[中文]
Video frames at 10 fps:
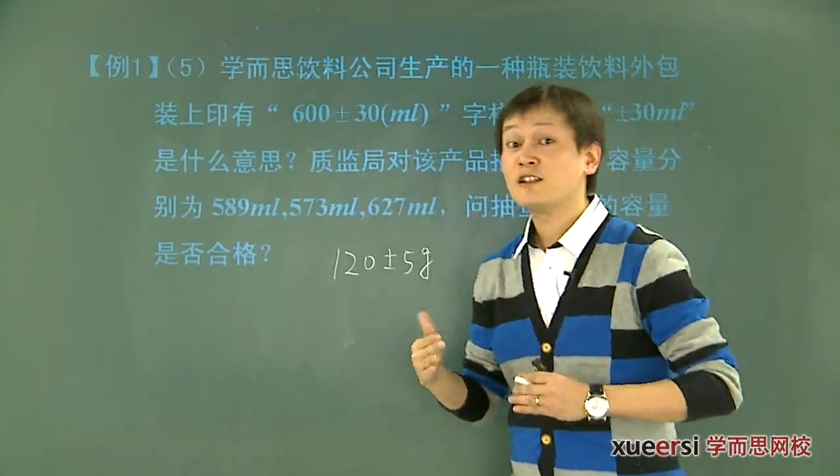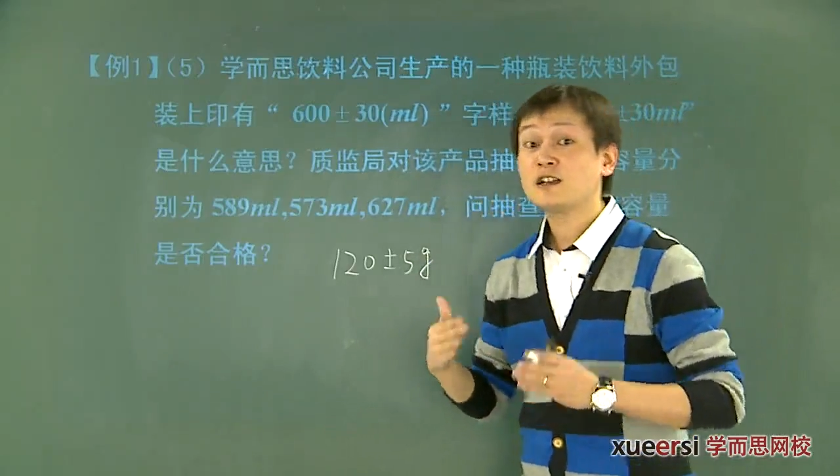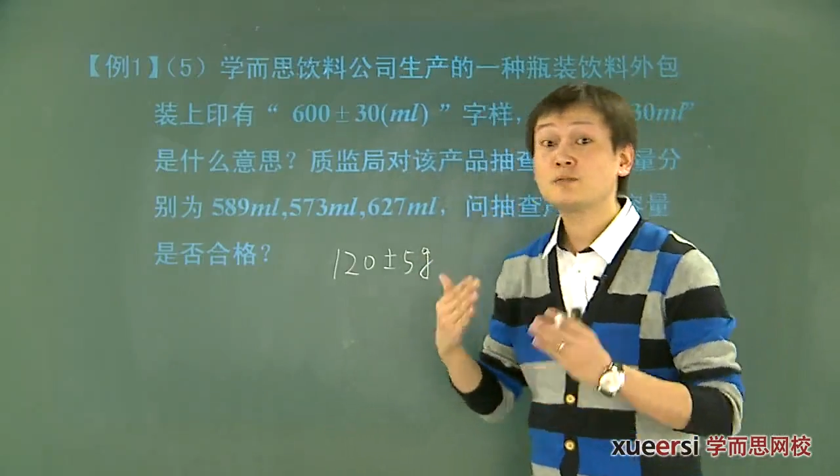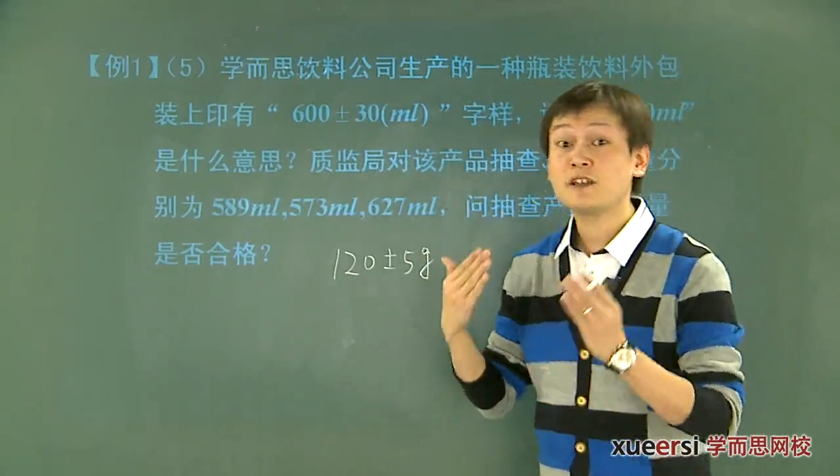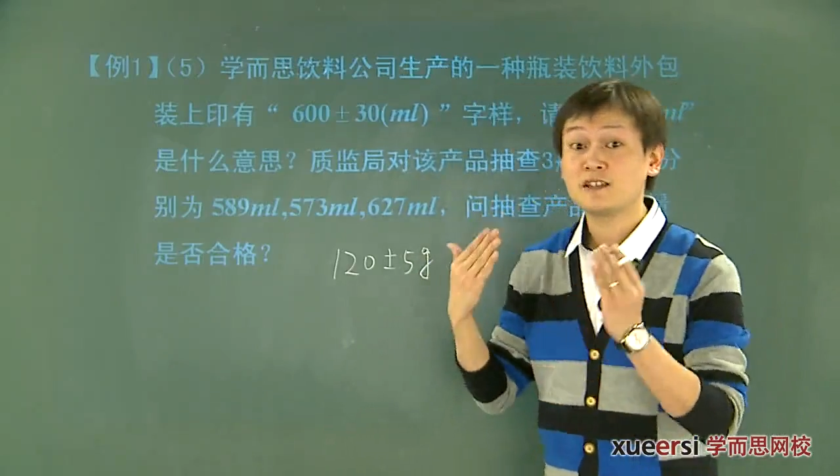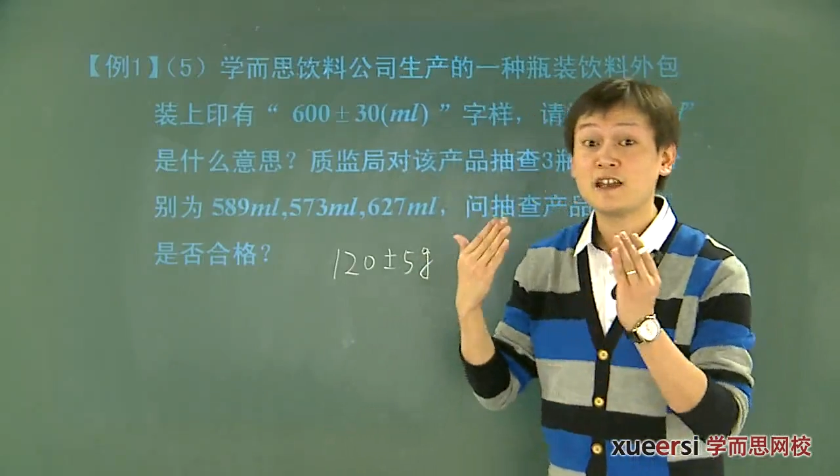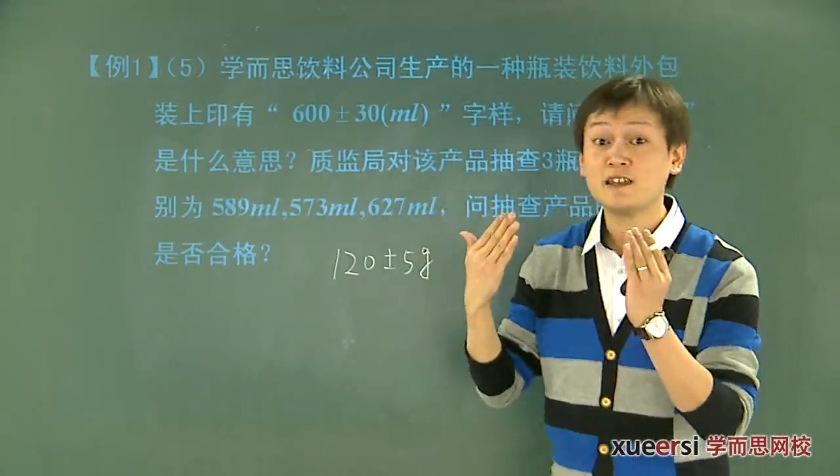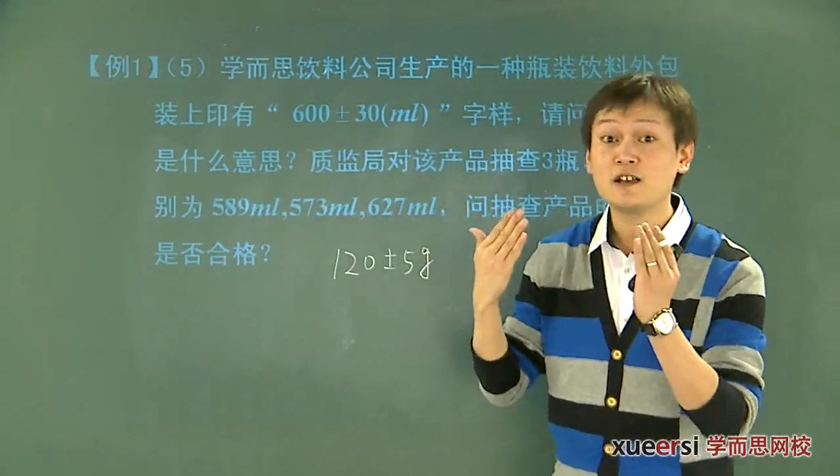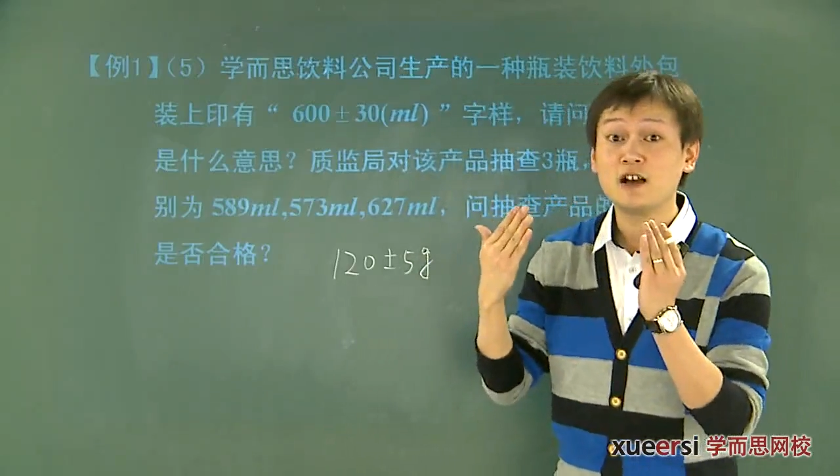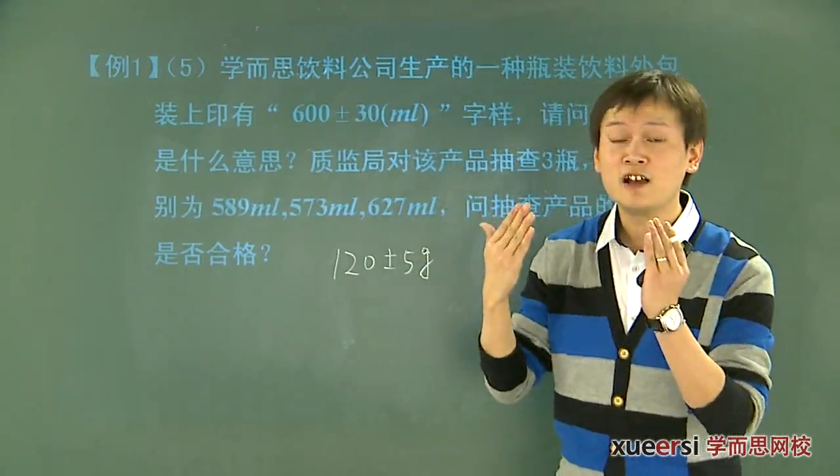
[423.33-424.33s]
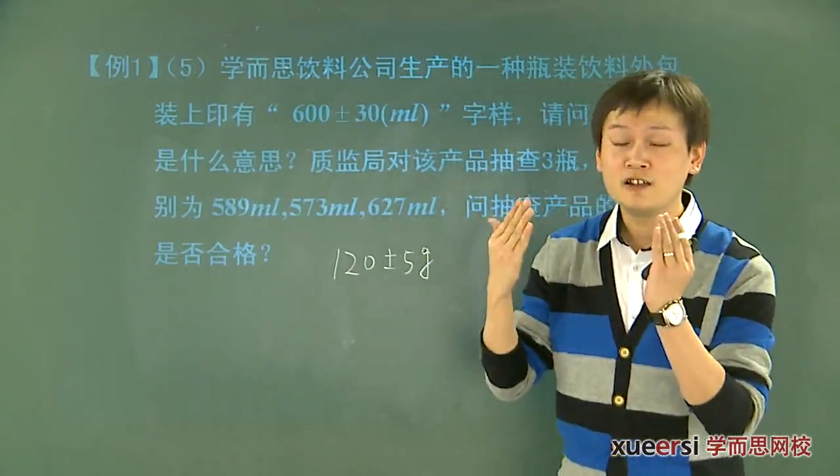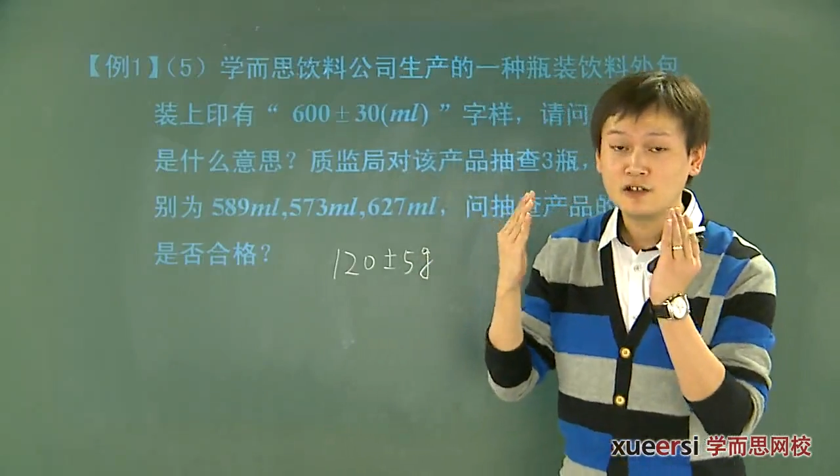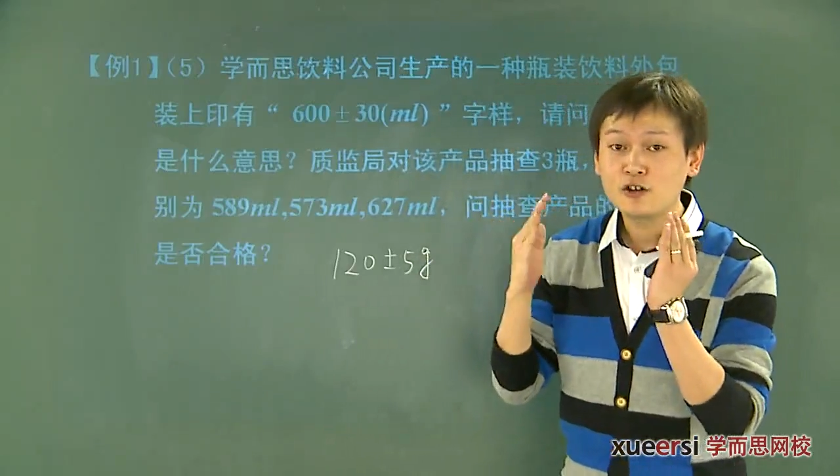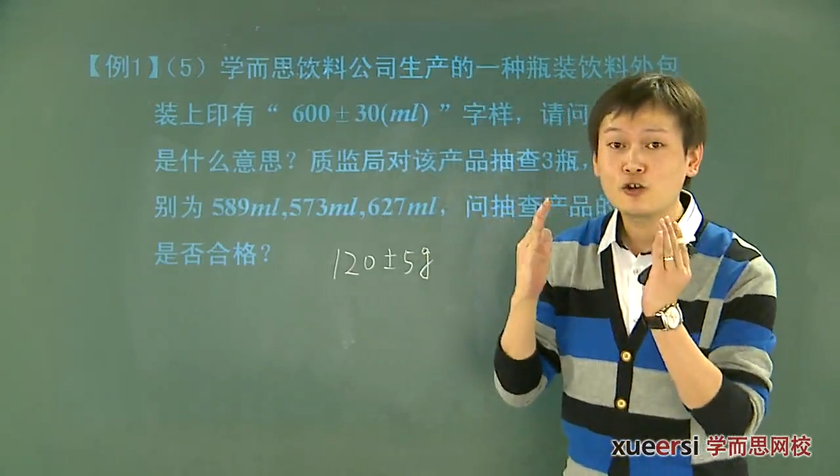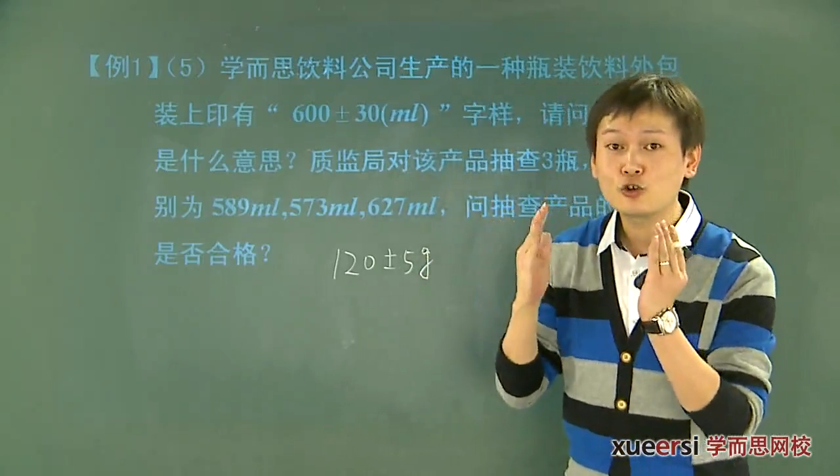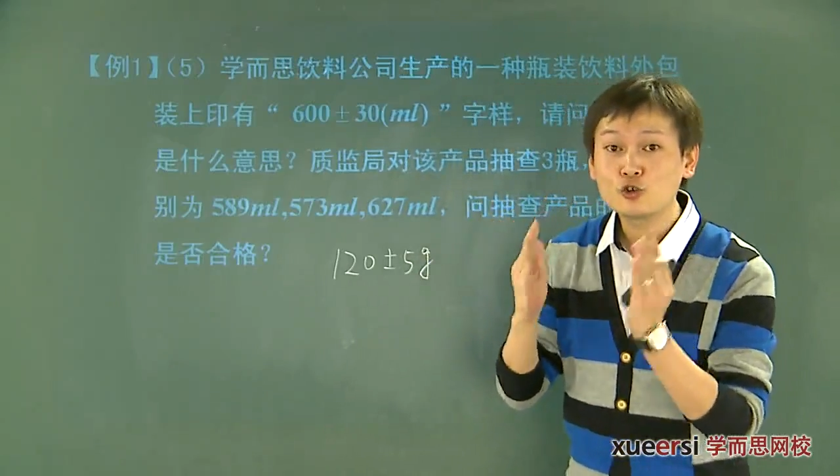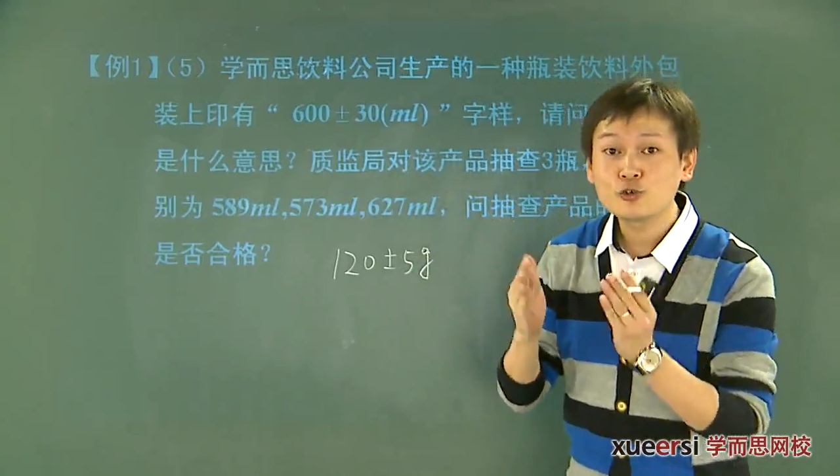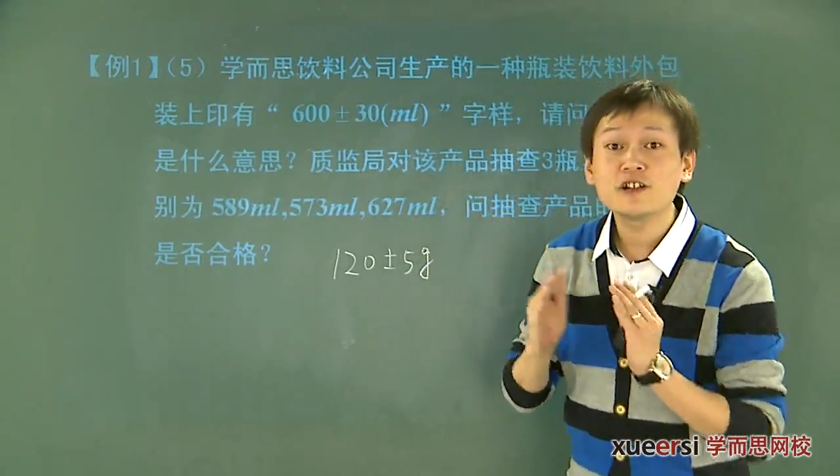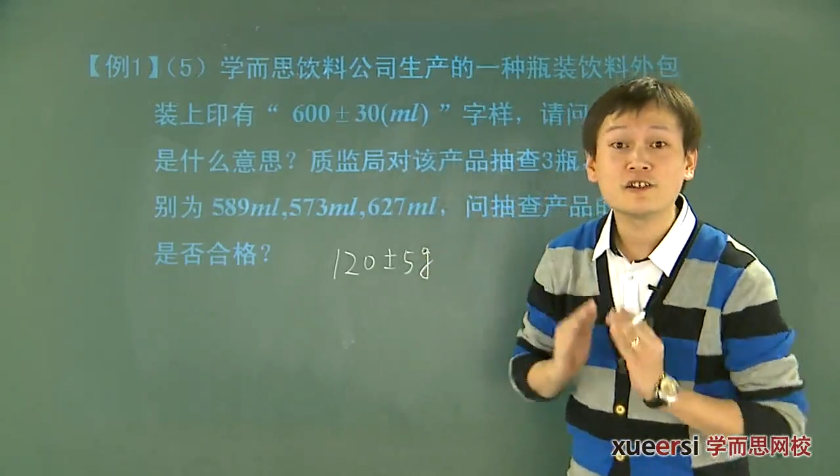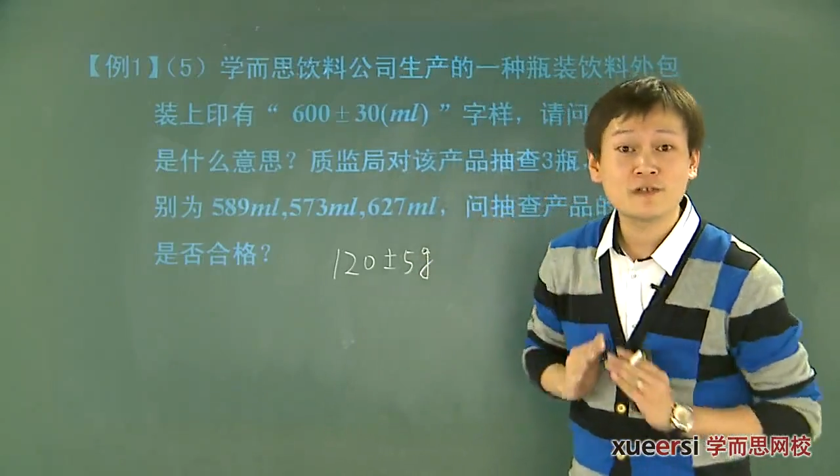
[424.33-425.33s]
它是不是得在一个能够容
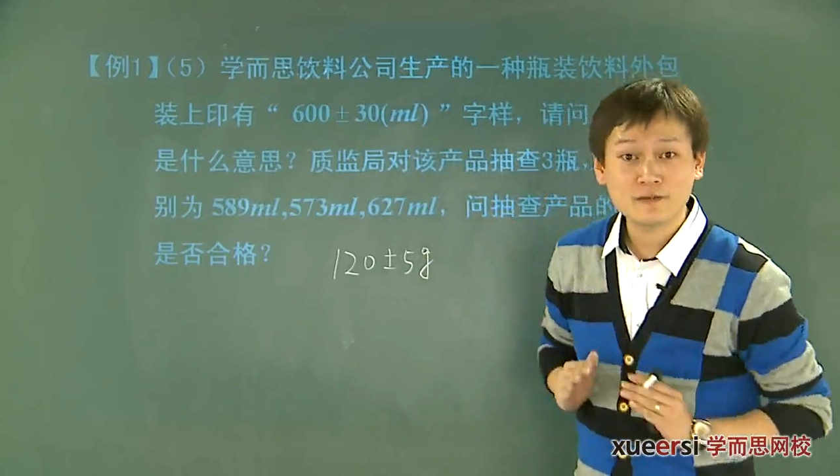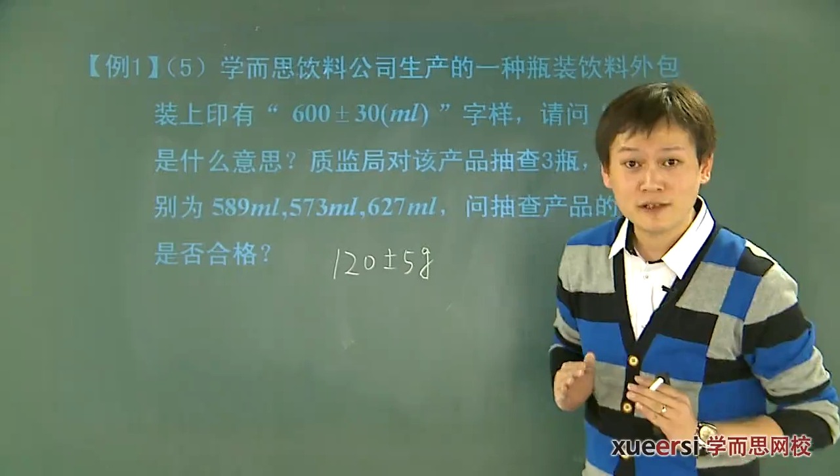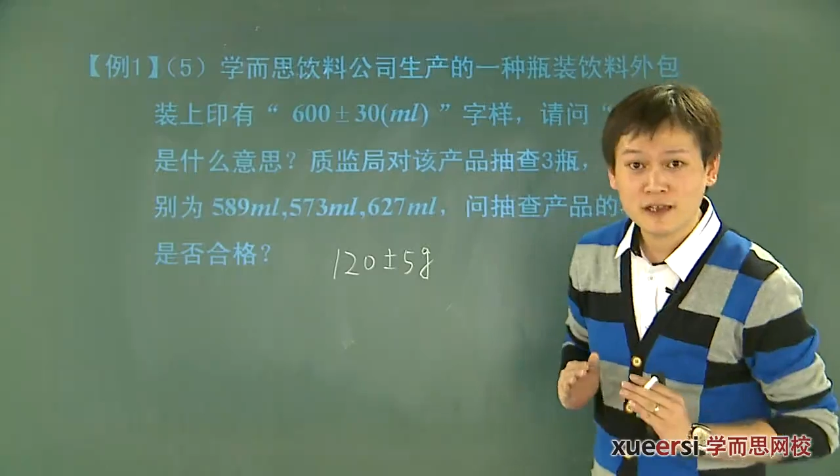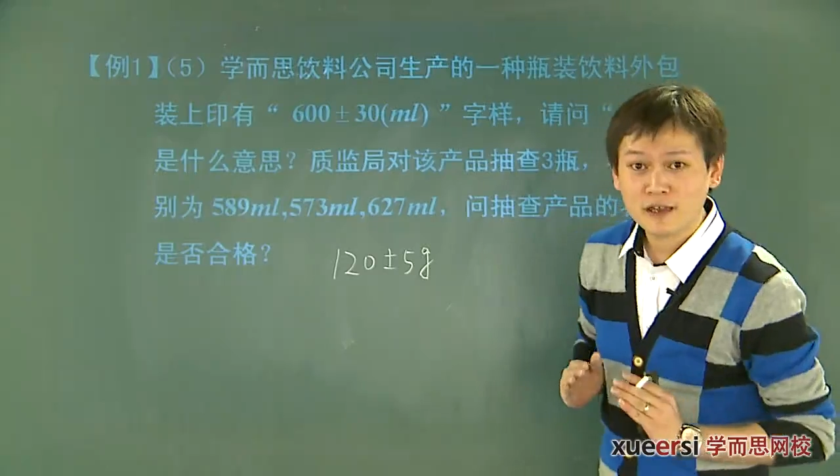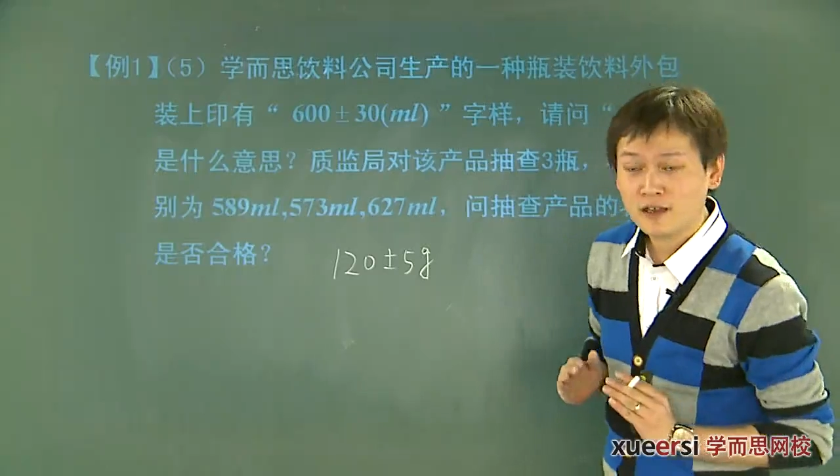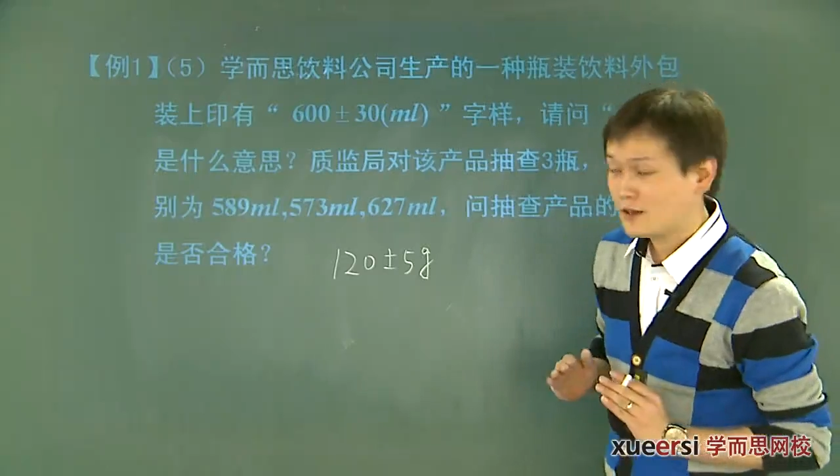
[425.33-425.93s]
忍的范围内。